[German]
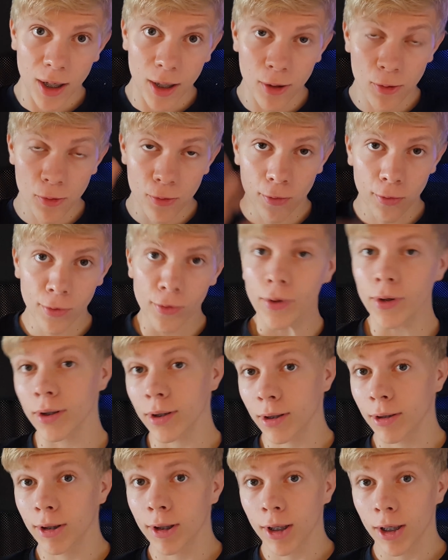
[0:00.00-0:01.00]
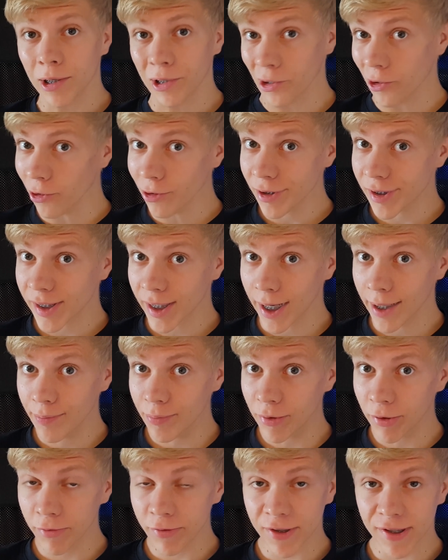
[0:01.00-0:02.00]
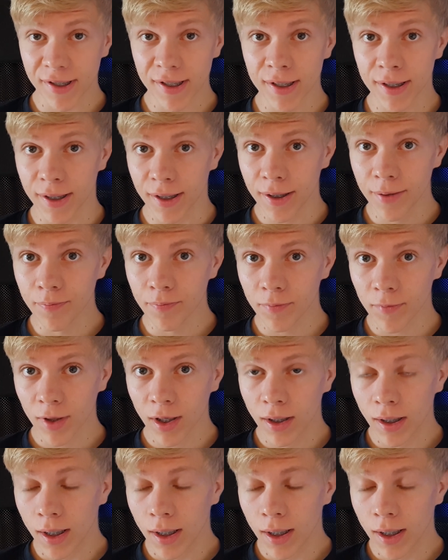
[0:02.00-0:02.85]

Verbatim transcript: hallo, long time no see.